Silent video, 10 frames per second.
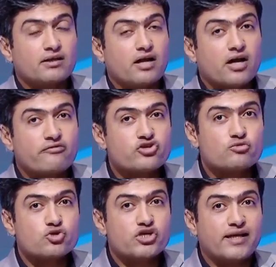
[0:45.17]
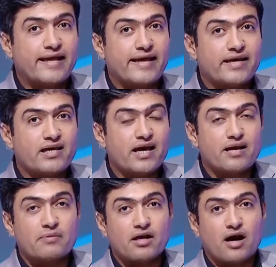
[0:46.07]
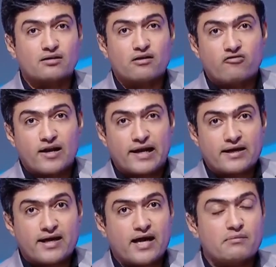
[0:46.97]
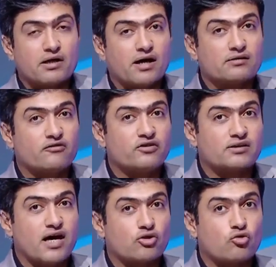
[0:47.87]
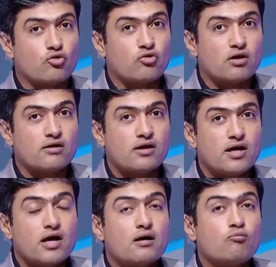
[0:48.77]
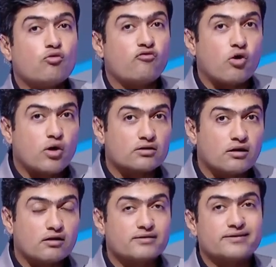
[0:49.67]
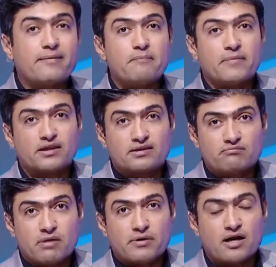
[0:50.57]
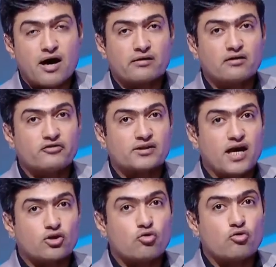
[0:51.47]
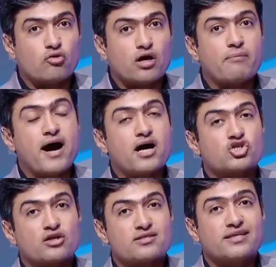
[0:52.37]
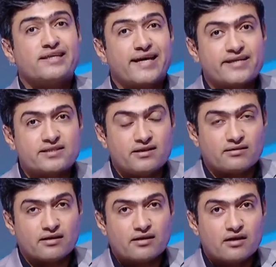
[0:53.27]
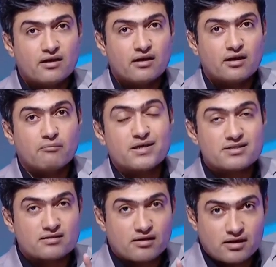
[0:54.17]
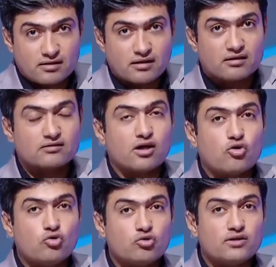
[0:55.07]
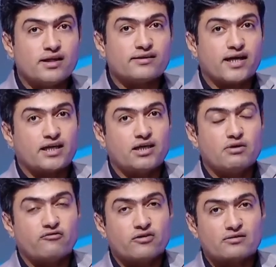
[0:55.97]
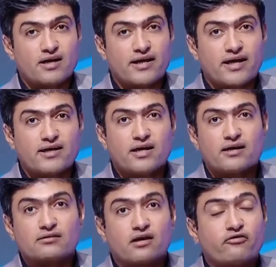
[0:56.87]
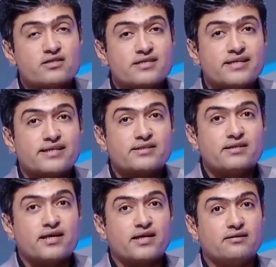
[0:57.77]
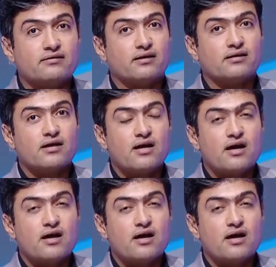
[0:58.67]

ما تعرفش مشكله جايه هل من اعضاء في اللجنه هل من اعضاء في اتحاد الكوره مفاوضات تمت ما بين اعضاء في اتحاد الكوره مع شخصيه جديده مصريه تقود التحكيم الفتره اللي جايه تفاصيل كتيره جدا